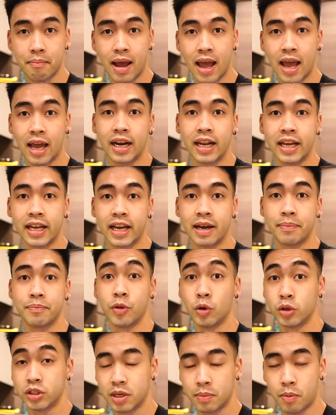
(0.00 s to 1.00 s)
มากๆเลยครับ
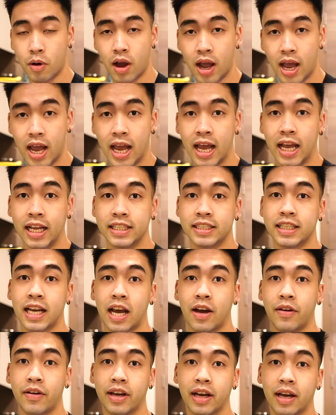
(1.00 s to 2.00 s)
โดยเฉพาะอาหาร
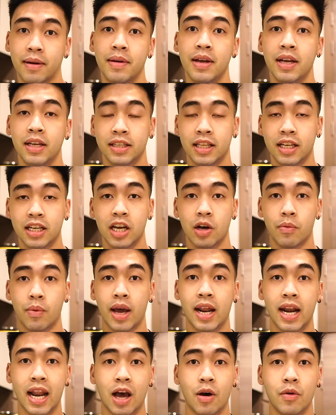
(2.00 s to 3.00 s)
เช้านะครับถ้าเกิด
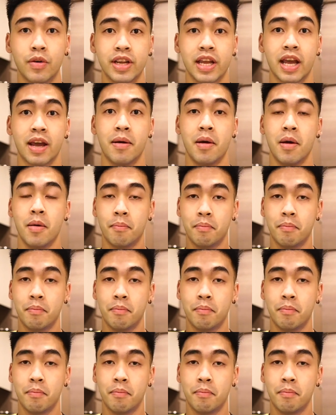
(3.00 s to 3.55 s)
ว่าเราเนี่ย